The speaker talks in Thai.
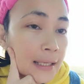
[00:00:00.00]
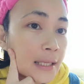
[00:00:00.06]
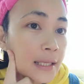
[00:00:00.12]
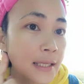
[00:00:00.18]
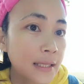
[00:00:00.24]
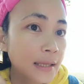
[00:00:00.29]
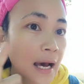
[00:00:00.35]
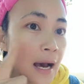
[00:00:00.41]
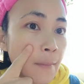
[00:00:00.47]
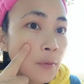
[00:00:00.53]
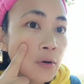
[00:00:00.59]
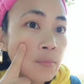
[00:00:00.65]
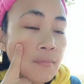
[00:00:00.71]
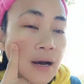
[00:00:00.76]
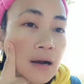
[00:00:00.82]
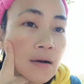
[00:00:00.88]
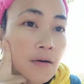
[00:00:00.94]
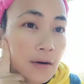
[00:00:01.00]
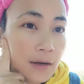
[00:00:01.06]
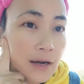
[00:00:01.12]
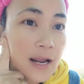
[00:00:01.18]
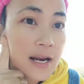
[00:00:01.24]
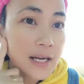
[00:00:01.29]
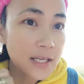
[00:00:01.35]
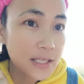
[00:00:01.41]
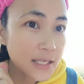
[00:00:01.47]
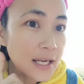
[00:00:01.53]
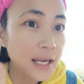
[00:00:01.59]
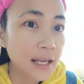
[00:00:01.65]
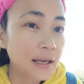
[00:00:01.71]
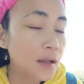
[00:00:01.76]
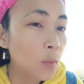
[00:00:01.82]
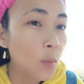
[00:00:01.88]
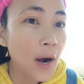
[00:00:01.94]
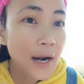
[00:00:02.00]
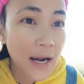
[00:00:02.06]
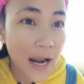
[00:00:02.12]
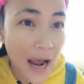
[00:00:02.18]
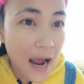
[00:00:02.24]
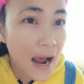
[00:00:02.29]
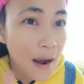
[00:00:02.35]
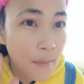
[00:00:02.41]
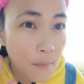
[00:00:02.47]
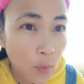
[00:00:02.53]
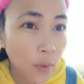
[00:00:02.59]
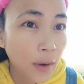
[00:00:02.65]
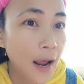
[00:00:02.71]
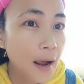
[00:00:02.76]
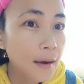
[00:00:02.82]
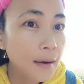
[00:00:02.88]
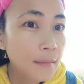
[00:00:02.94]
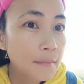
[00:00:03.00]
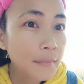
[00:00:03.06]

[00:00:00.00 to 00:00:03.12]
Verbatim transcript: ที่ติดตามมนมาก่อนหน้านี้จะเห็นเลยว่าหน้ามนอะ